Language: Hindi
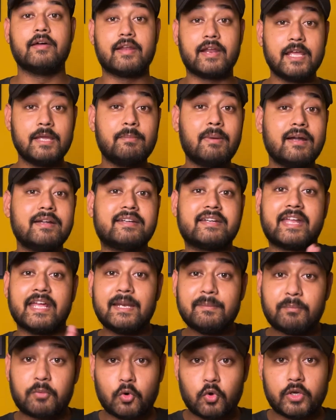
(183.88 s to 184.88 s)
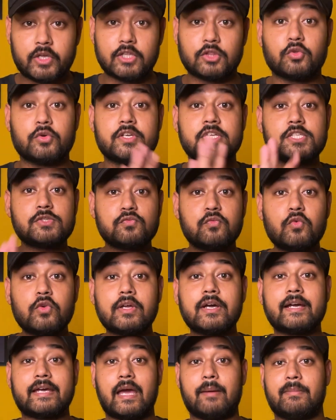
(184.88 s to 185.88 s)
रही बात टेन प्रो की तो इस फोन
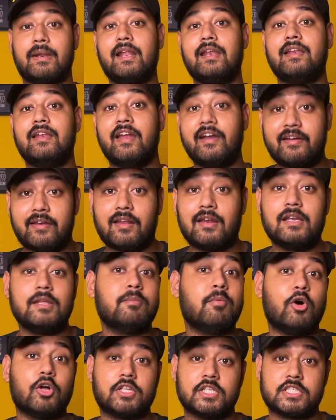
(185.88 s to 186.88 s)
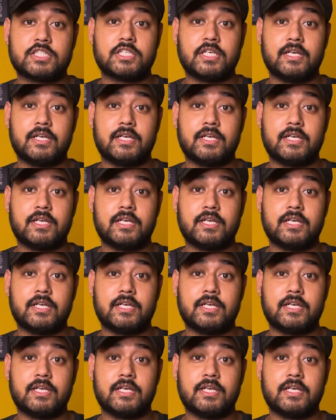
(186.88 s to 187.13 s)
का कैमरा लिटरली बहुत अच्छा